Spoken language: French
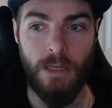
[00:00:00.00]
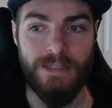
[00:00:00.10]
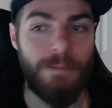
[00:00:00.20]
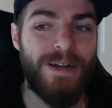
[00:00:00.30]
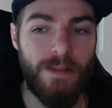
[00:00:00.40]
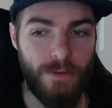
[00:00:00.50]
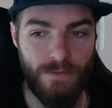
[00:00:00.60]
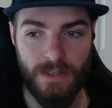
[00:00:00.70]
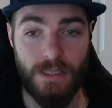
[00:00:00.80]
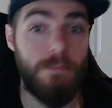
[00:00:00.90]
n'as pas le temps de
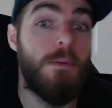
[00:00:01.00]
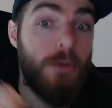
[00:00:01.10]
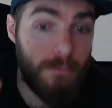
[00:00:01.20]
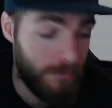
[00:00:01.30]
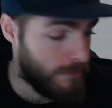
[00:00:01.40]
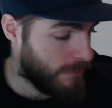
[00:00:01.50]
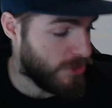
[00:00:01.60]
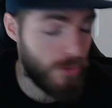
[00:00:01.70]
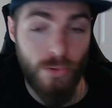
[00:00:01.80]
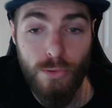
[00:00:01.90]
faire ça. Mais bon,
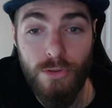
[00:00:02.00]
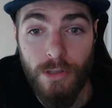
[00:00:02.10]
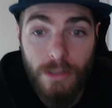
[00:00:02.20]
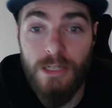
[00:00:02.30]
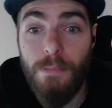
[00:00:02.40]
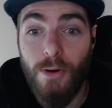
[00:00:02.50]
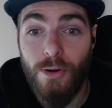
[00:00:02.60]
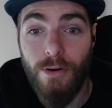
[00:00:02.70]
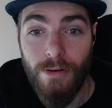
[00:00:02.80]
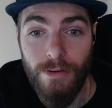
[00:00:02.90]
j'ai du cul, j'ai, pas
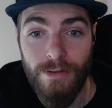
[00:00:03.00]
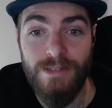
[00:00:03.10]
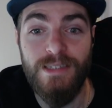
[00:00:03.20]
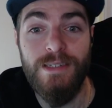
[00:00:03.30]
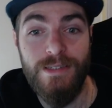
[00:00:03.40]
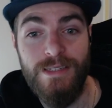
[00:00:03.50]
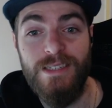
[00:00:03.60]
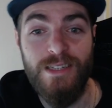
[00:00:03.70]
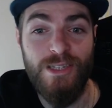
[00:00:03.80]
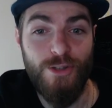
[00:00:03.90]
encore
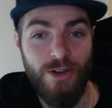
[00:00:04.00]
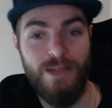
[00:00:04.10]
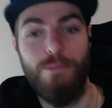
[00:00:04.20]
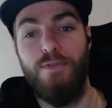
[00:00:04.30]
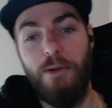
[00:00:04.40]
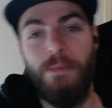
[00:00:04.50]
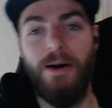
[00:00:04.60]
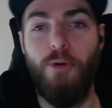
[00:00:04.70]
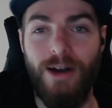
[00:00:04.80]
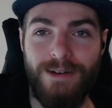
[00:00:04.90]
6 éditeurs qui me veulent
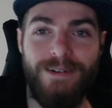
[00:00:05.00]
par mois.